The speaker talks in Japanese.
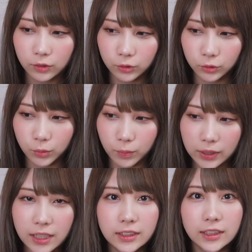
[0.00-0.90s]
この
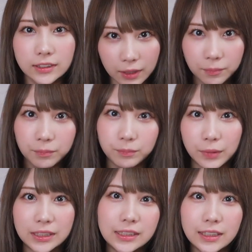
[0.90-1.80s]
マネージャーさん
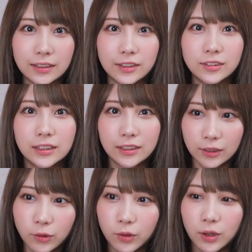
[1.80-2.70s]
バディさんって言うんですけ
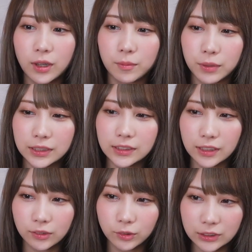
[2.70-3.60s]
どバディ
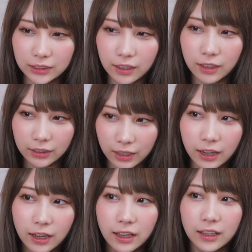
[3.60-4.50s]
さんの力
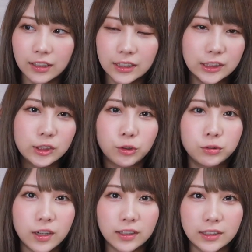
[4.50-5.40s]
が必要
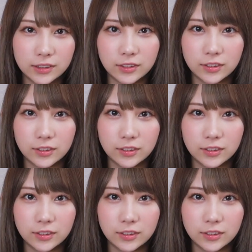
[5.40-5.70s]
不可欠